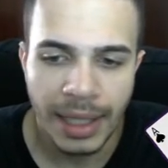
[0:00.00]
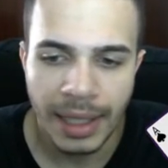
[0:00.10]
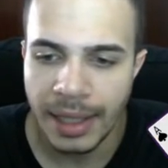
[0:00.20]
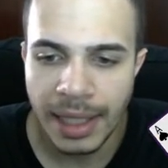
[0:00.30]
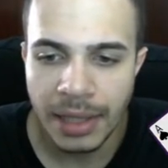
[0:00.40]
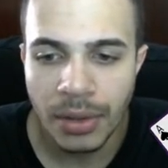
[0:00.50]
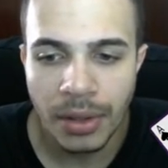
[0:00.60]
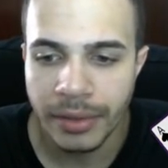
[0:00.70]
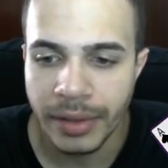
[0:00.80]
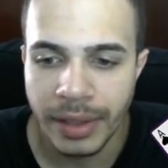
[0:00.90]
É, é
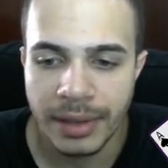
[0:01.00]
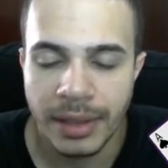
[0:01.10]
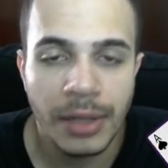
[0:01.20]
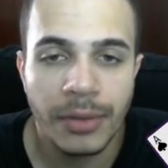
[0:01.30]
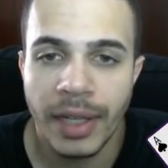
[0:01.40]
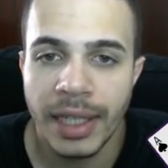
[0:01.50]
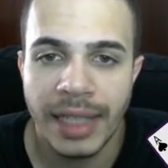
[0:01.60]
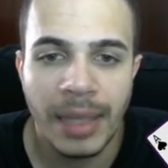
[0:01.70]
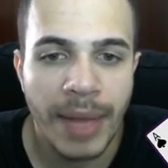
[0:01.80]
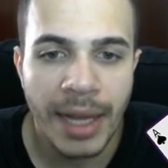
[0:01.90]
aleatório, velho. O nego fala que
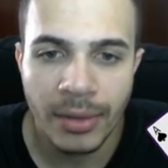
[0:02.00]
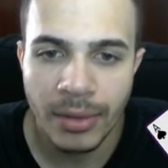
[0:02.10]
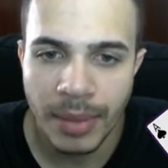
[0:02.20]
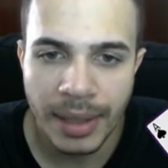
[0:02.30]
tem método,